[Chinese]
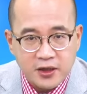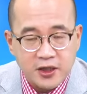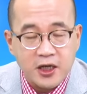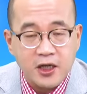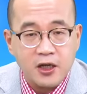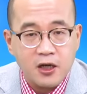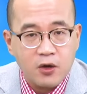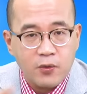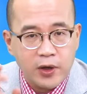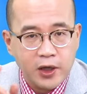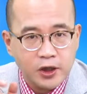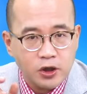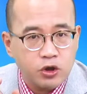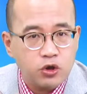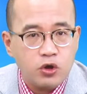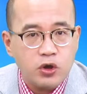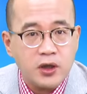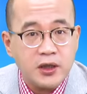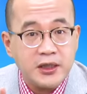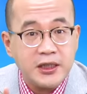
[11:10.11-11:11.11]
请各位
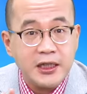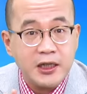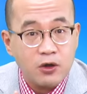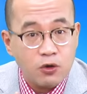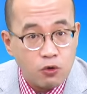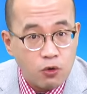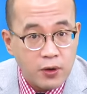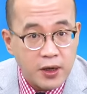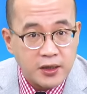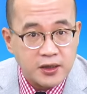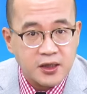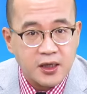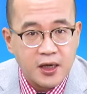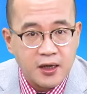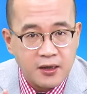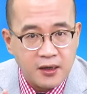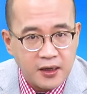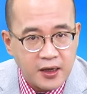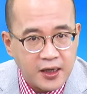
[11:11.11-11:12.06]
聚精会神、